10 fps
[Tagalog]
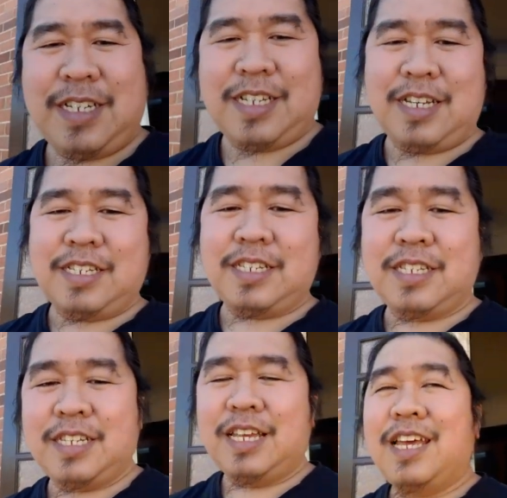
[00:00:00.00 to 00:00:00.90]

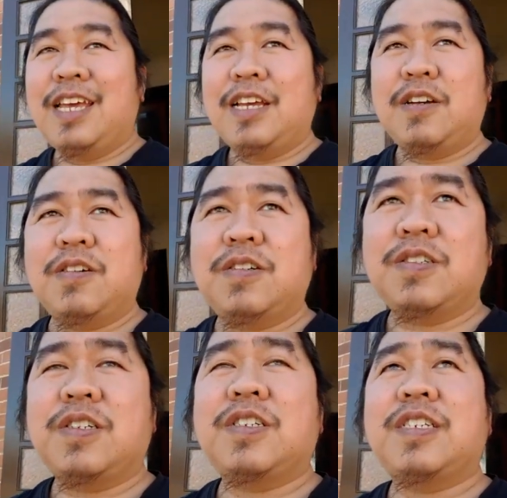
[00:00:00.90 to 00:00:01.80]
Yes. O, oh,
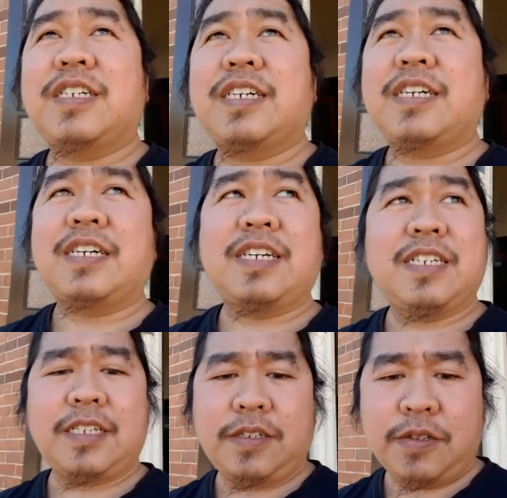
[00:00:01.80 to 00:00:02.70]
uh,
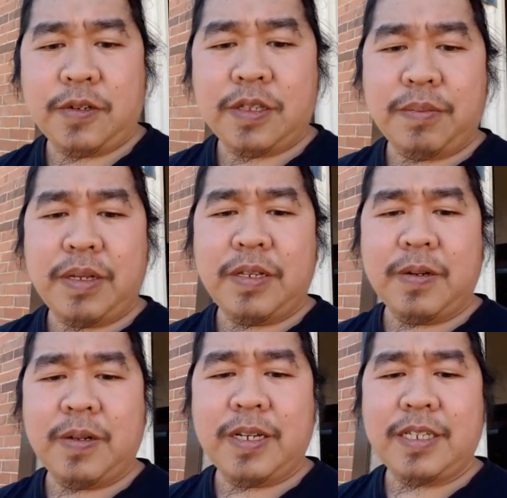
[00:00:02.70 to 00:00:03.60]
sa sunod na
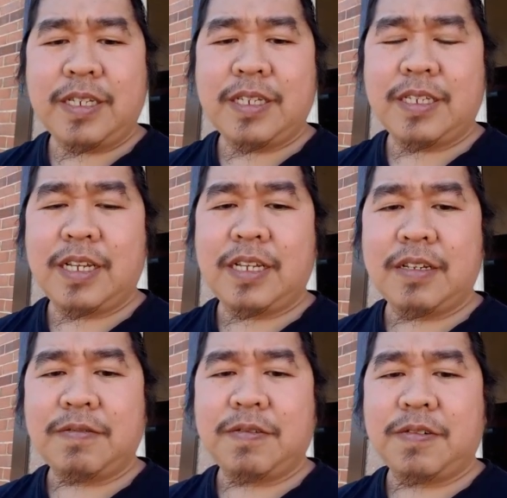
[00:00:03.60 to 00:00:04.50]
video ulit.
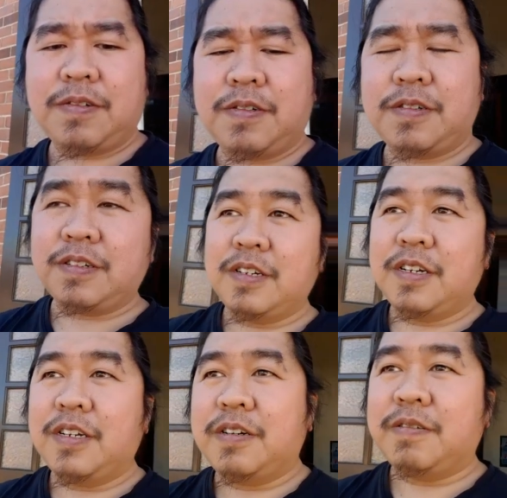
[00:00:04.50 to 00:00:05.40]
Thank you for
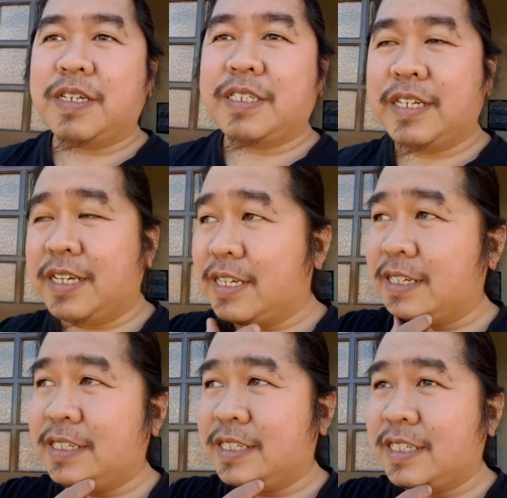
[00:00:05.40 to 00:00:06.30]
watching
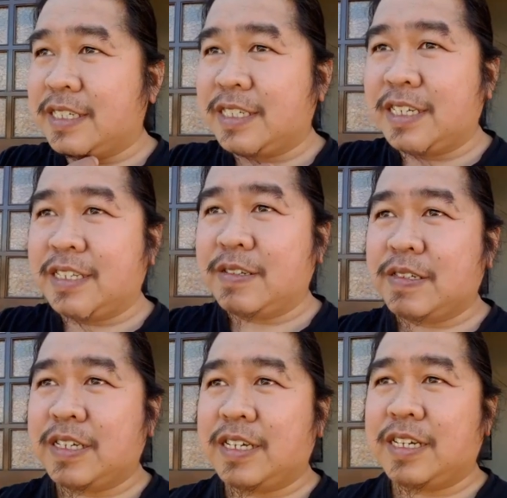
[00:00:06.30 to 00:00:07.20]
dito
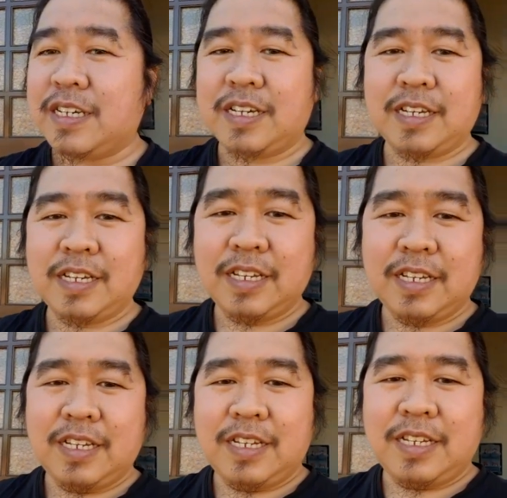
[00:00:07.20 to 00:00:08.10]
sa
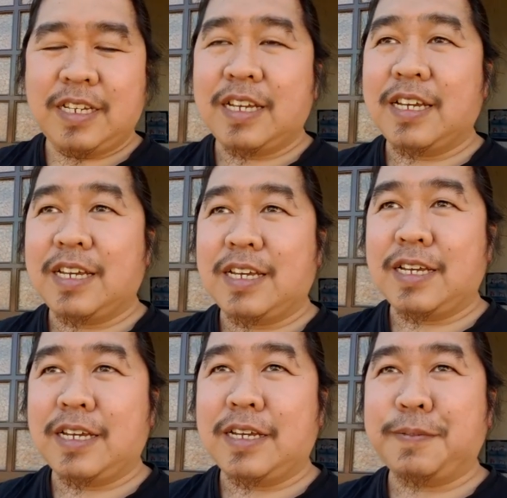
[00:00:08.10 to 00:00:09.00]

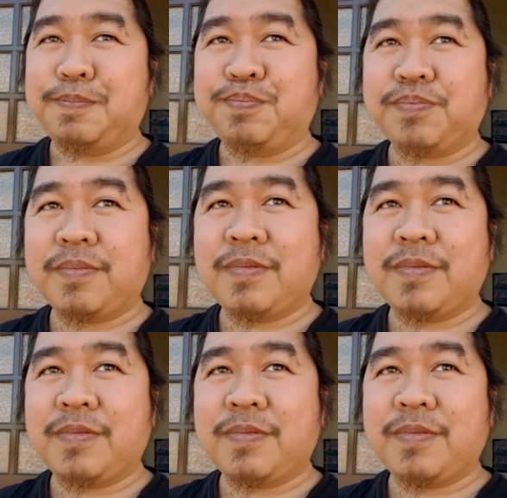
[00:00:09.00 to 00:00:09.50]
um,